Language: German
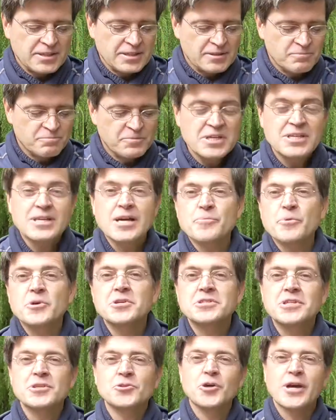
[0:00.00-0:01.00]
Ähm, ich habe
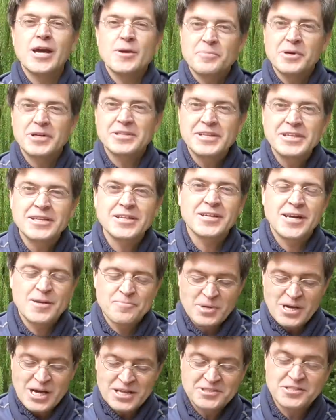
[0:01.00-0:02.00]
euch hier noch ein paar Dinge,
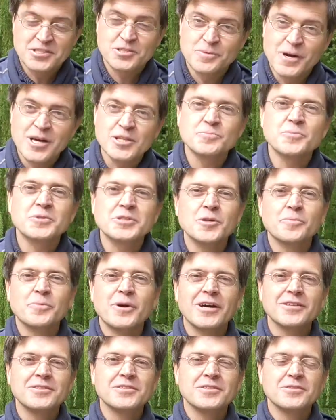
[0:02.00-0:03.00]
ein paar Accessoires
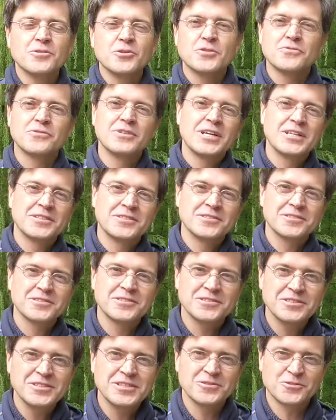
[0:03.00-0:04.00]
mitgebracht, die euch vielleicht
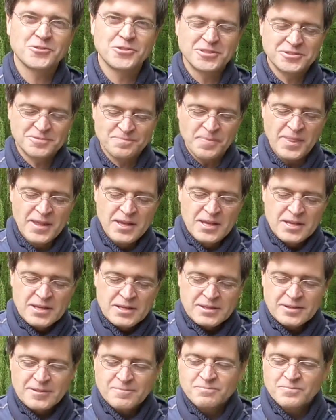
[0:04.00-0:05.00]
interessieren könnten.
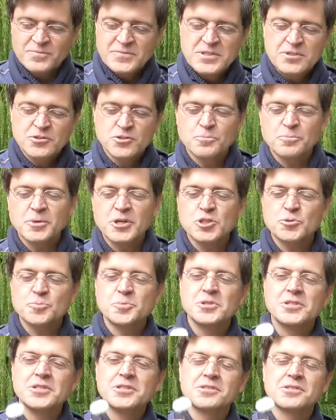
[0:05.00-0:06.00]
Ähm, hier zum
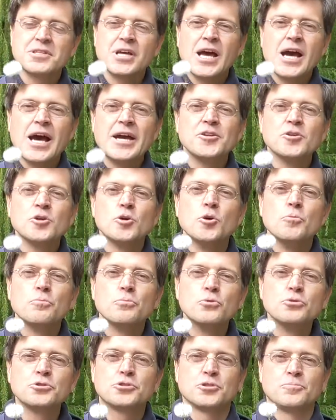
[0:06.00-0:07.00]
Beispiel ist eine
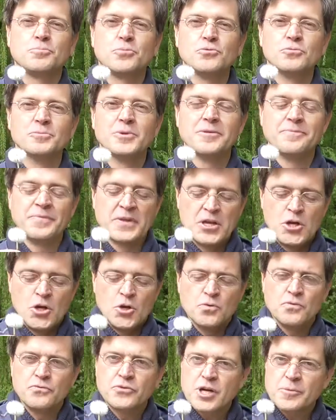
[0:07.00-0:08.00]
Pusteblume.
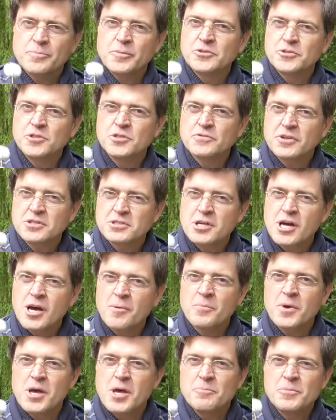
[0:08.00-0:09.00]
Dann fragt man sich, was
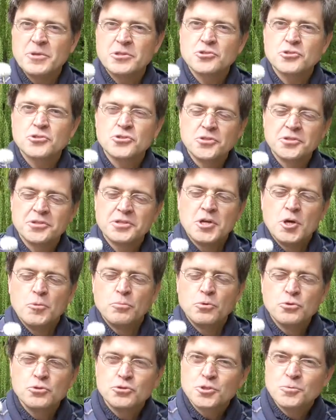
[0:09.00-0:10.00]
haben bitte schön
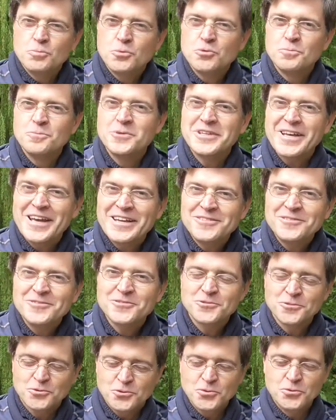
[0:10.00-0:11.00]
Pusteblumen mit
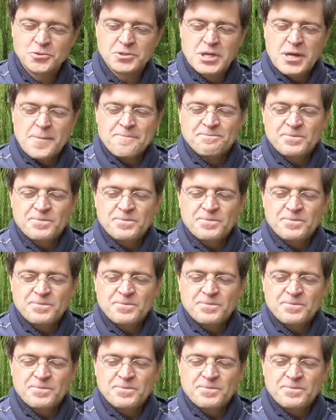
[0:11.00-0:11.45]
Enten zu tun?